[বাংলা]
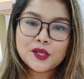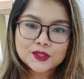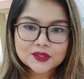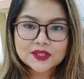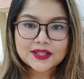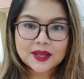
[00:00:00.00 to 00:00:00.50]

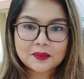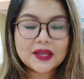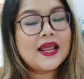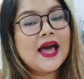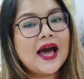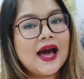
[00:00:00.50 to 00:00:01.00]
সুস্থ থাকবেন
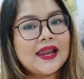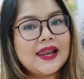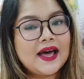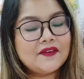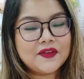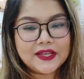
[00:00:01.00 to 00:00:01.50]

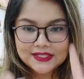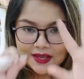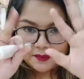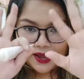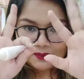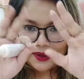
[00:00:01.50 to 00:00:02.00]
আল্লাহ হাফেজ
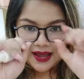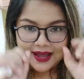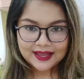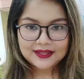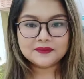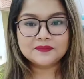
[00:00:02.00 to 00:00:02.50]
বাই
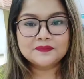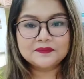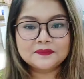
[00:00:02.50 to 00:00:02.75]
বাই